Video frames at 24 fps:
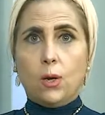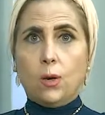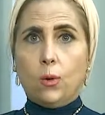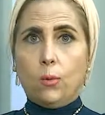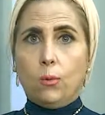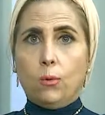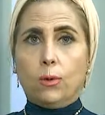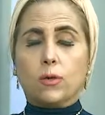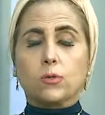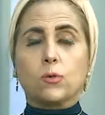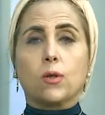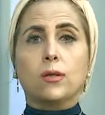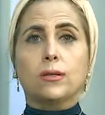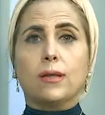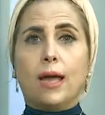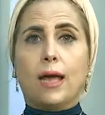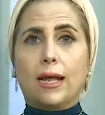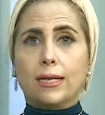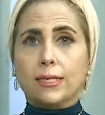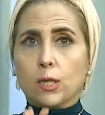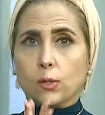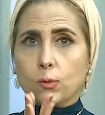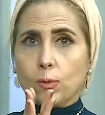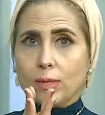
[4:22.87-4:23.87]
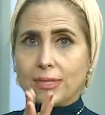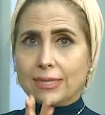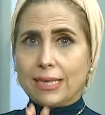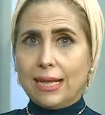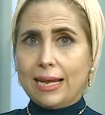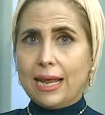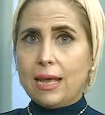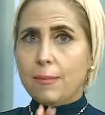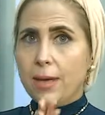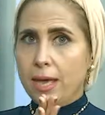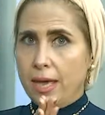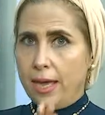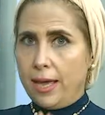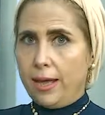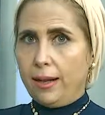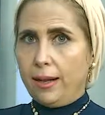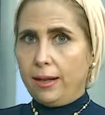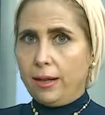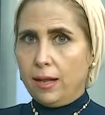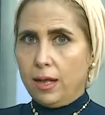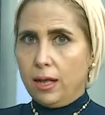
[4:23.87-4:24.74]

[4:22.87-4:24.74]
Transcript: ورسولنا عليه الصلاه والسلام قال